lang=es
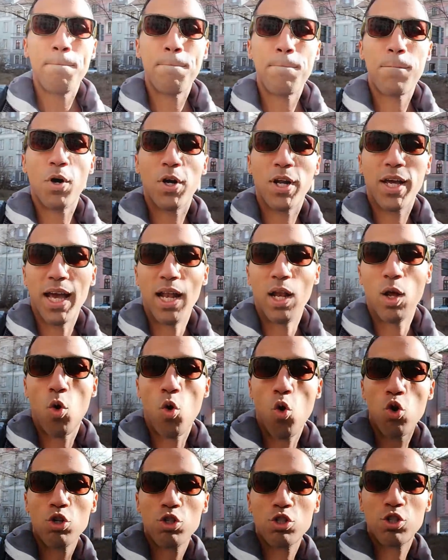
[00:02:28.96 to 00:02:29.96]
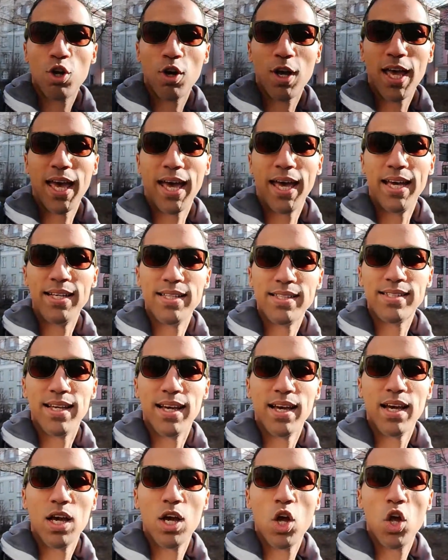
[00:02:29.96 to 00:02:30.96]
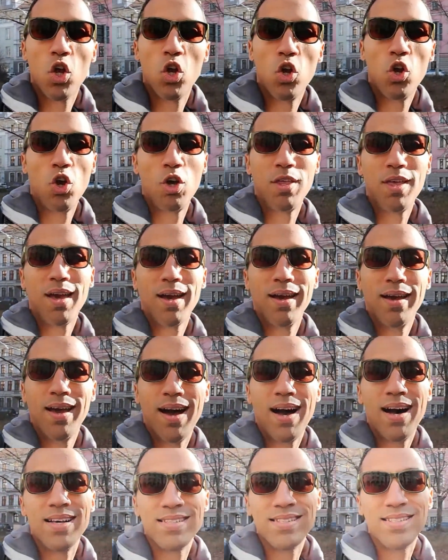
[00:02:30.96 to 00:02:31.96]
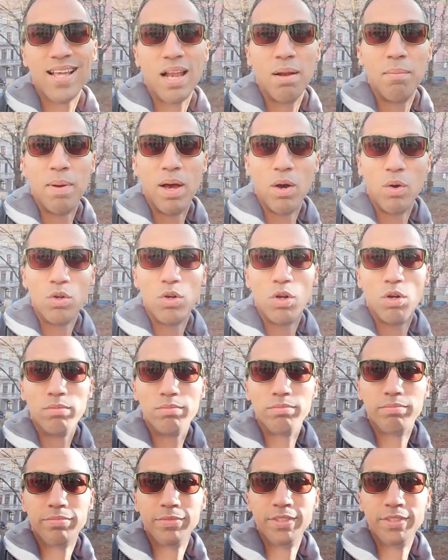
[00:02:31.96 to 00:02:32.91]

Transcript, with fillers: porque el curso que hice lo llegué hasta el B1,